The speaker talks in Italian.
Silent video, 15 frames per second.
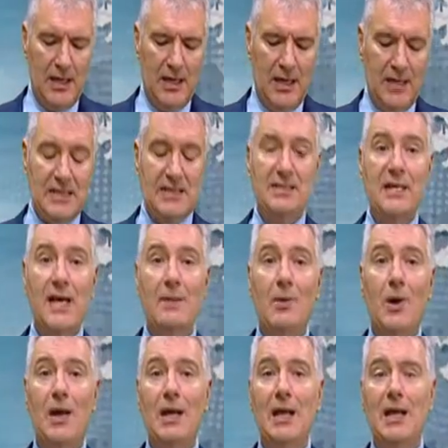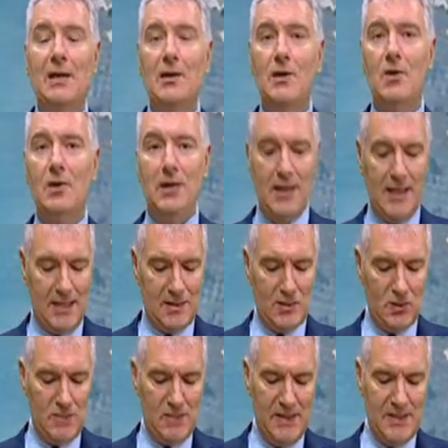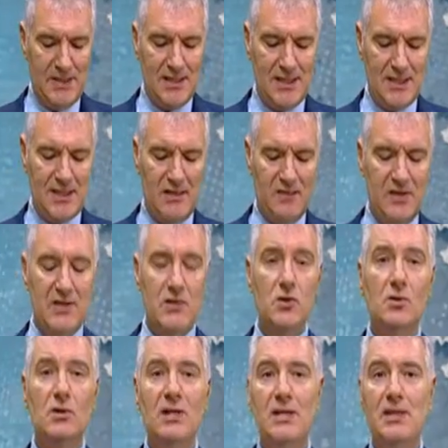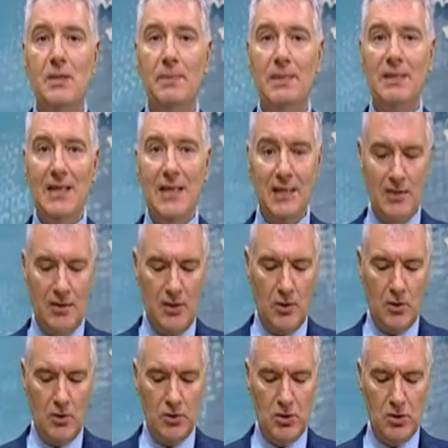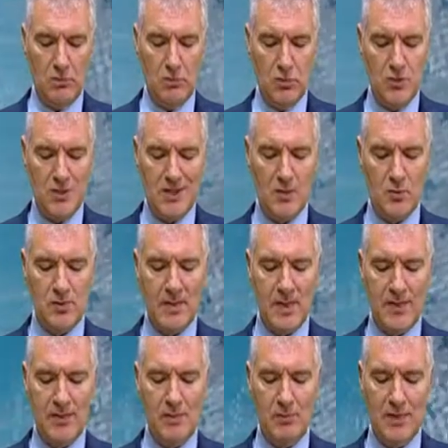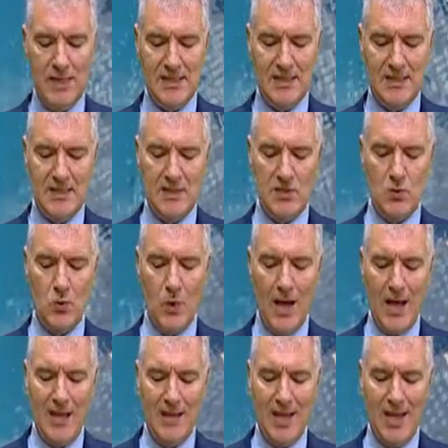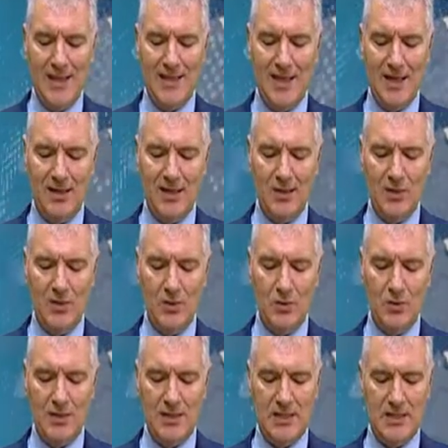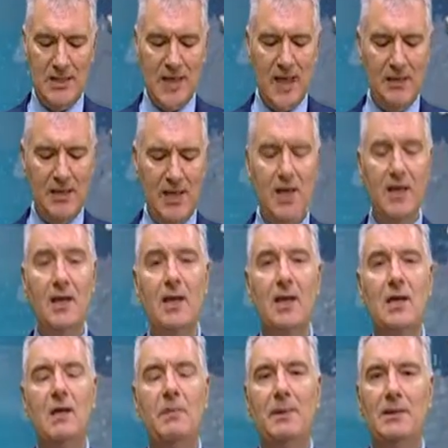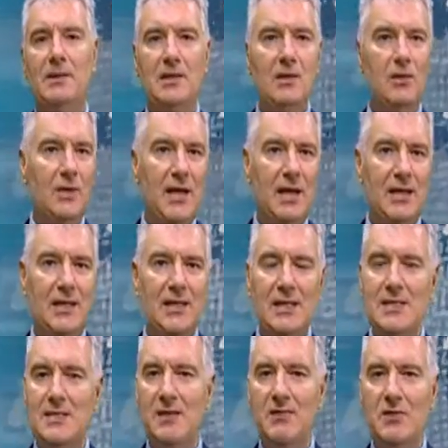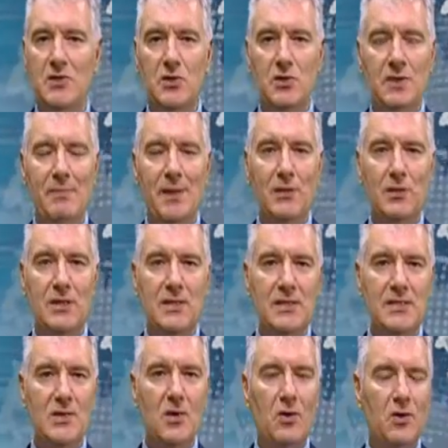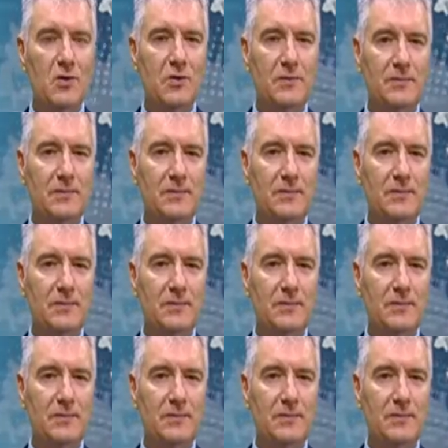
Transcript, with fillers: E restiamo alla cronaca, sospesi dal servizio tre dipendenti di Conero Bus accusati di molestie sessuali ai danni di una disabile. I particolari nel servizio di Manolita Scocco.